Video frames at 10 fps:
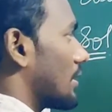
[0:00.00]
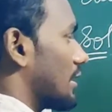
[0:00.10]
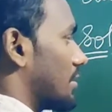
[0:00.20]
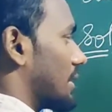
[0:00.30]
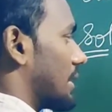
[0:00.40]

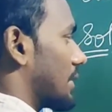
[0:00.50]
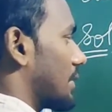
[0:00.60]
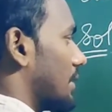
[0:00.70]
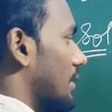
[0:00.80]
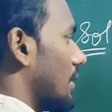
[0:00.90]
ரெஸ்பெக்ட்
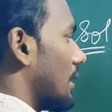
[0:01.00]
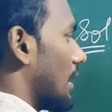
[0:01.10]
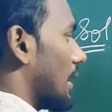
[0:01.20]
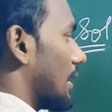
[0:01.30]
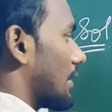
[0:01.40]
எக்ஸுக்கு
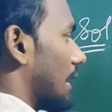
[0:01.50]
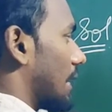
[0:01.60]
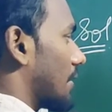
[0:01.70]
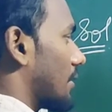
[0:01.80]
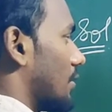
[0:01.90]
இட் இஸ்
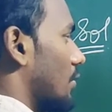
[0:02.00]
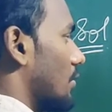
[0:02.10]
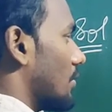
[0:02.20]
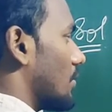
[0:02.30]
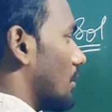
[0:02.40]
எக்ஸ்
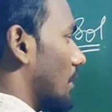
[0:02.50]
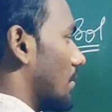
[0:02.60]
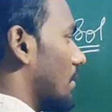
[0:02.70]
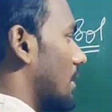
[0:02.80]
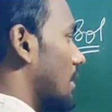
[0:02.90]
கியூப் ஒய்
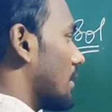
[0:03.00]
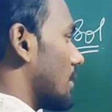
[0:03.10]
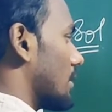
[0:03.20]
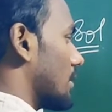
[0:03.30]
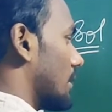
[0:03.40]
பை
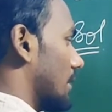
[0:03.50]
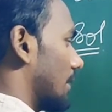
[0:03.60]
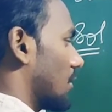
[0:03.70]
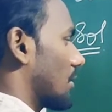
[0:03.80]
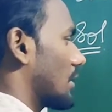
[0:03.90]
த்ரீ
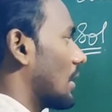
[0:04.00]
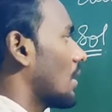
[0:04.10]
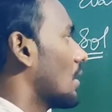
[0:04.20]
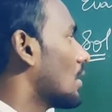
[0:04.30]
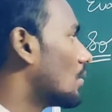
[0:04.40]
ஓகேங்களா
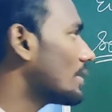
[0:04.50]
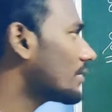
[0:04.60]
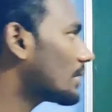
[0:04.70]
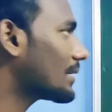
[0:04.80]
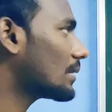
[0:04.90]

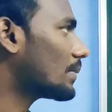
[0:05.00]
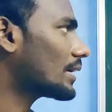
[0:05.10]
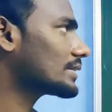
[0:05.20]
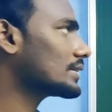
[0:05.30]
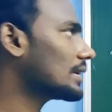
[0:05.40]
ஒன்ஸ் நம்ம இதை
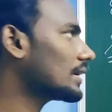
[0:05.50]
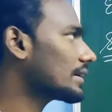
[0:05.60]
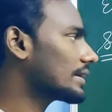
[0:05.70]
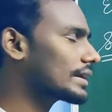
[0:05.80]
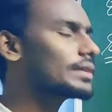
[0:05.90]

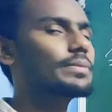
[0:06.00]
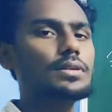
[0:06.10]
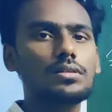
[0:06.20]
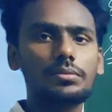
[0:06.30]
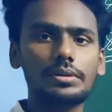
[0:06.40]
பார்ஷியலாக இன்டகிரேட்
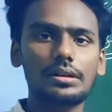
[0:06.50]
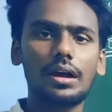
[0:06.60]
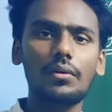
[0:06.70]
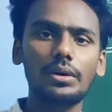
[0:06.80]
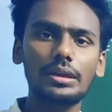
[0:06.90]
பண்ணுறோம் அப்படின்னா
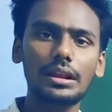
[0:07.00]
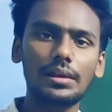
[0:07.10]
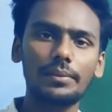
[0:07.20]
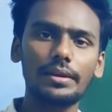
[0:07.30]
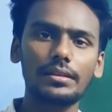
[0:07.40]
ஒய்
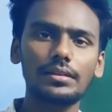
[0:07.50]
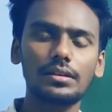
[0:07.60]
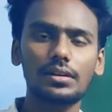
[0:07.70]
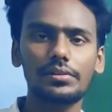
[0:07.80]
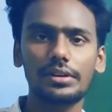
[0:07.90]
எல்லாமே இல்லாத
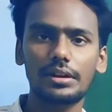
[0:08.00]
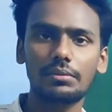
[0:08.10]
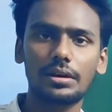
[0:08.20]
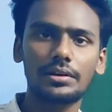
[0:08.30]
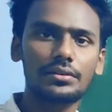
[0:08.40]

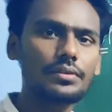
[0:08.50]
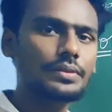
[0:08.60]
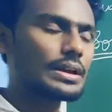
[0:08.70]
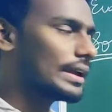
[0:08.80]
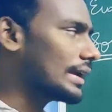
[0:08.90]
கான்ஸ்டண்ட்டாக மாறிடும்
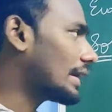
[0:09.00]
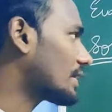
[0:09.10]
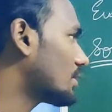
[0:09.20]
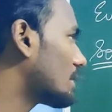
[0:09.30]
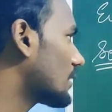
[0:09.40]

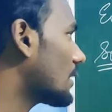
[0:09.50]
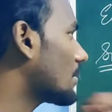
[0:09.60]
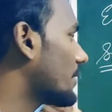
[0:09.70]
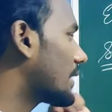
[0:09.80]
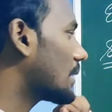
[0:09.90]
எக்ஸ் மட்டும்தான்
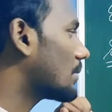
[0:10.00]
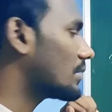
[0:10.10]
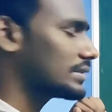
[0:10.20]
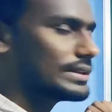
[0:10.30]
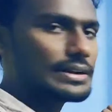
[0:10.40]
நம்ம
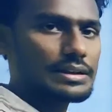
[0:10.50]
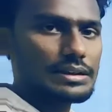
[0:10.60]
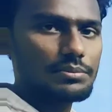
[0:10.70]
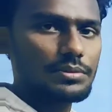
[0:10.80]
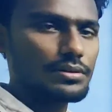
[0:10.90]
வேரியபிளாக வச்சு
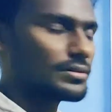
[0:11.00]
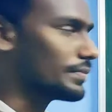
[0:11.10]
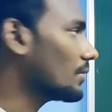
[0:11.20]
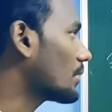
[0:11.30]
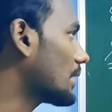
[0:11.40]
இன்டகிரேட்
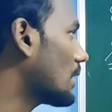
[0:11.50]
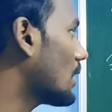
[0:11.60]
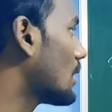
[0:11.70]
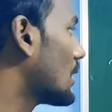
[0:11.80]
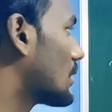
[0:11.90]
பண்ணணும்
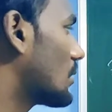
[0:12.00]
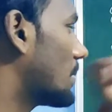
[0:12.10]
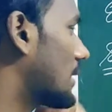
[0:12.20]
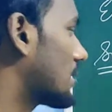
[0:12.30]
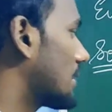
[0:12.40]
ஓகேங்களா ஸோ
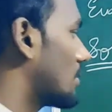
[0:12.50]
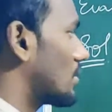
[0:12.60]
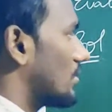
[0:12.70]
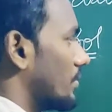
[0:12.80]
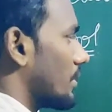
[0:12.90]
படுத்து என்ன
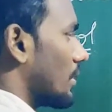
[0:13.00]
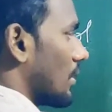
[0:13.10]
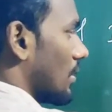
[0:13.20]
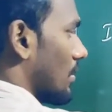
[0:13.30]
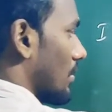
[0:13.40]
வரும்
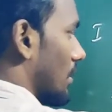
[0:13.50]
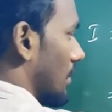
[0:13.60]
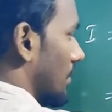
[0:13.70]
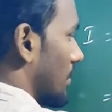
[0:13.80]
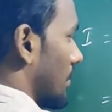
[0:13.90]

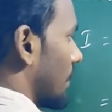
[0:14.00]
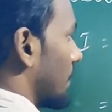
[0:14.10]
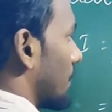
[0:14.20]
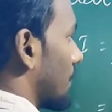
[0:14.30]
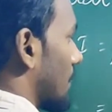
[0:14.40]
ப்ளஸ்
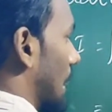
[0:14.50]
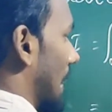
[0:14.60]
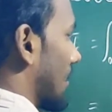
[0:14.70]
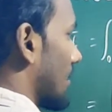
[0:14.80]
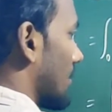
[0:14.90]

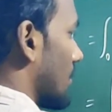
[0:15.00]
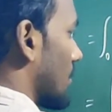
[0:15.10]
எக்ஸு